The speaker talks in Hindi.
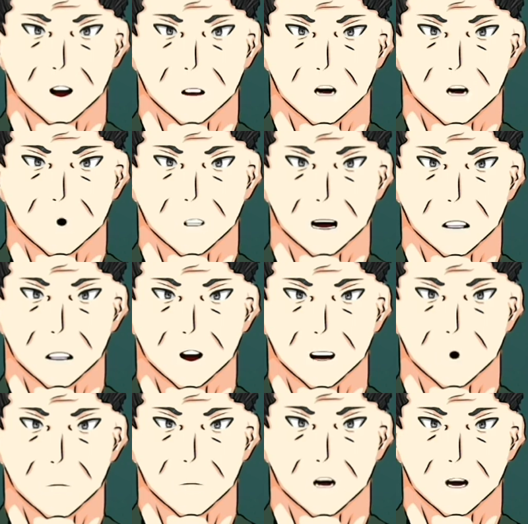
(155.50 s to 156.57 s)
मैं आ नहीं
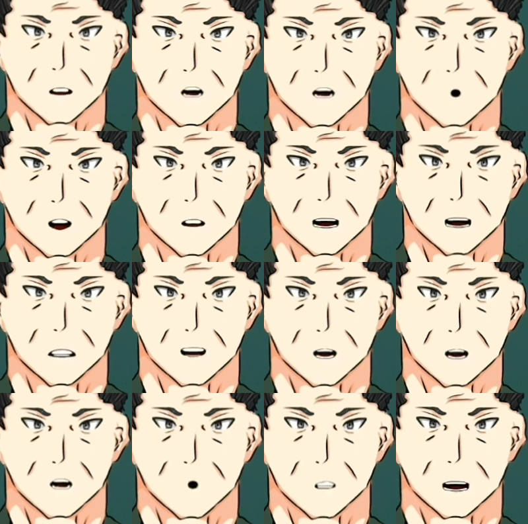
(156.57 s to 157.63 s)
पाया क्योंकि
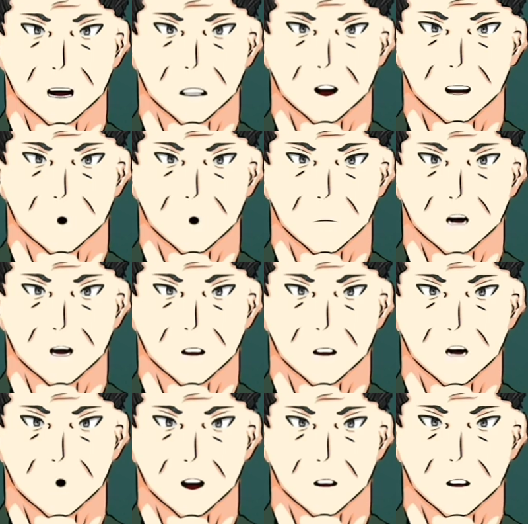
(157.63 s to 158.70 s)
अचानक से
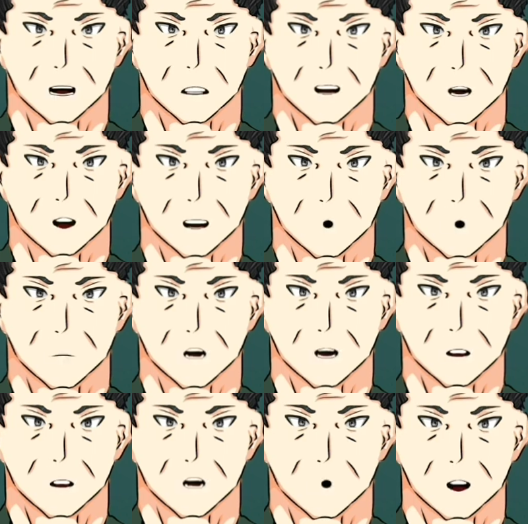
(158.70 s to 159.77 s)
मैं प्रेग्नेंट हो गया था
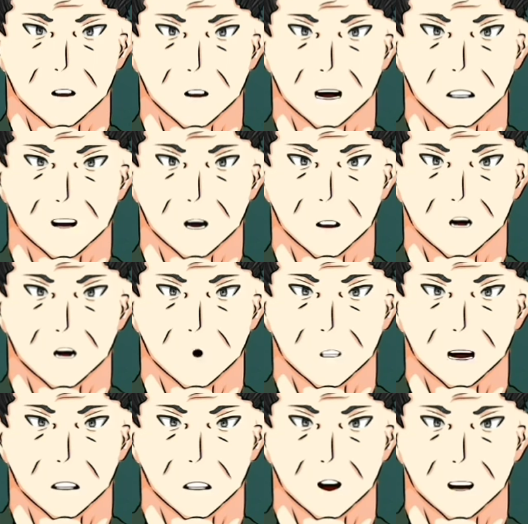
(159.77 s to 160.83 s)

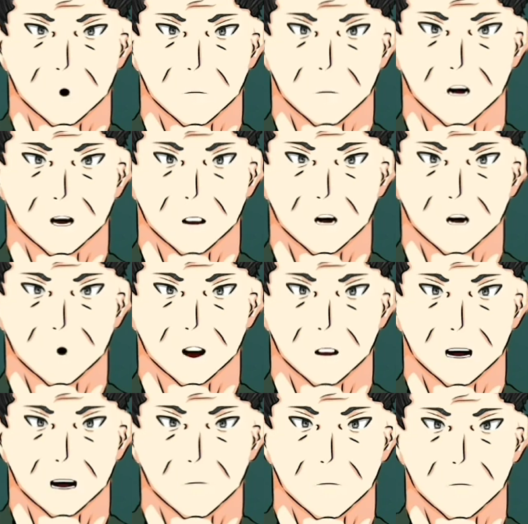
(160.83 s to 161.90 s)
आ, मतलब
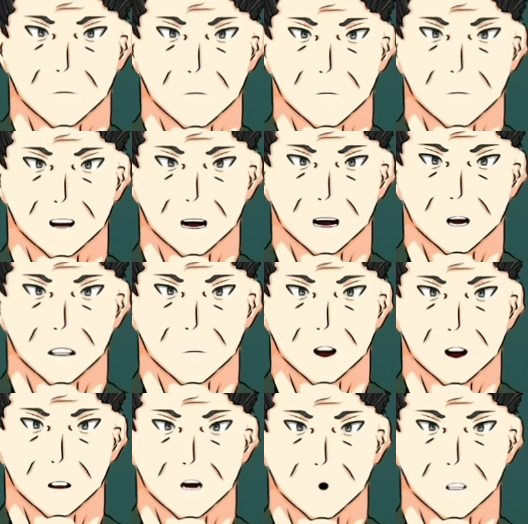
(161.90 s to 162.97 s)
मतलब मेरी
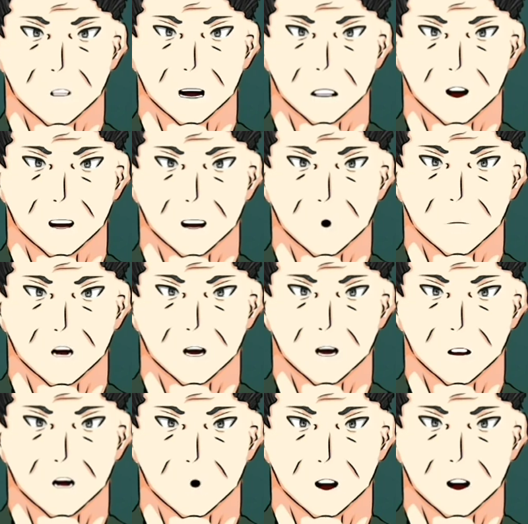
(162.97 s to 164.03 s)
बीवी प्रेग्नेंट हो गई
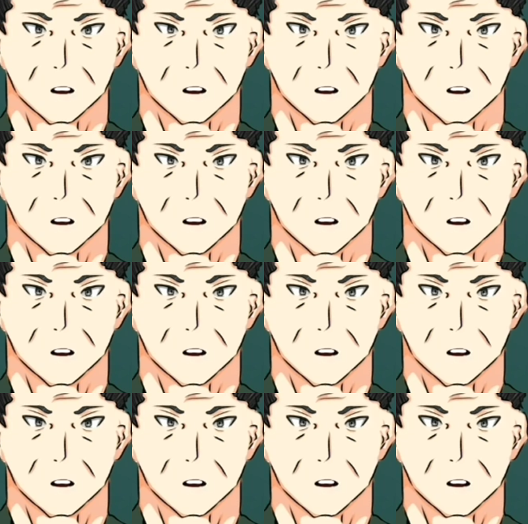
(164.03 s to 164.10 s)
थी